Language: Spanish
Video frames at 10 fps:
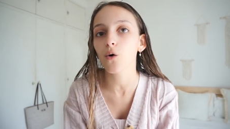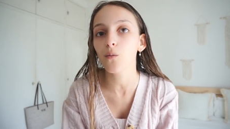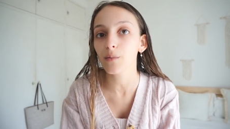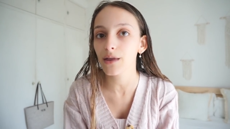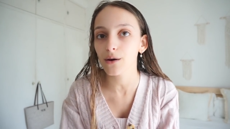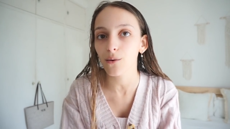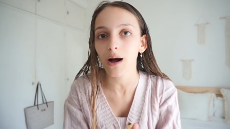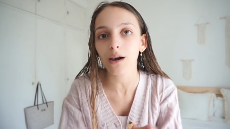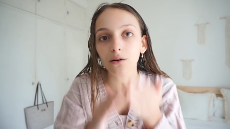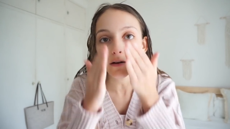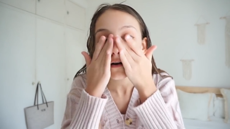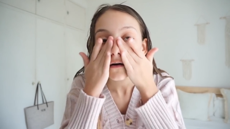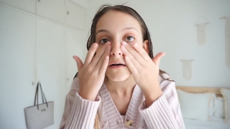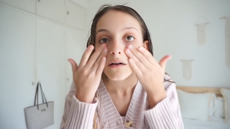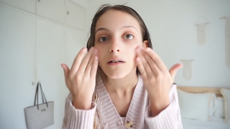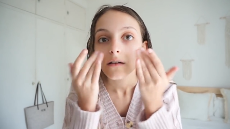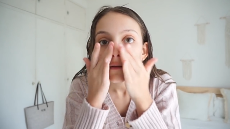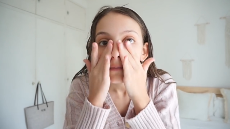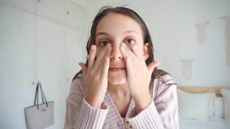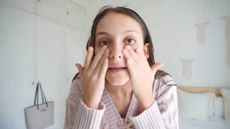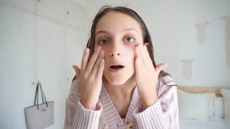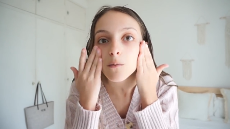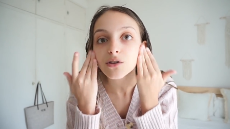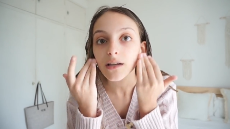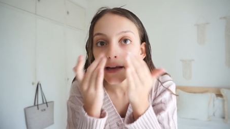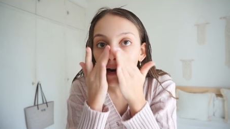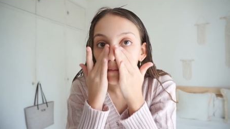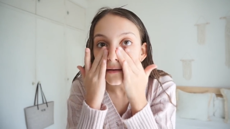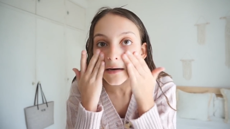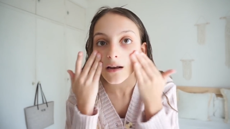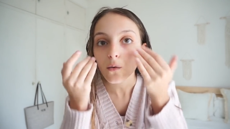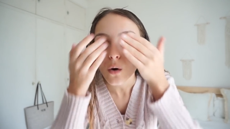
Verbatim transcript: o un vídeo o algo de cómo tenía la piel el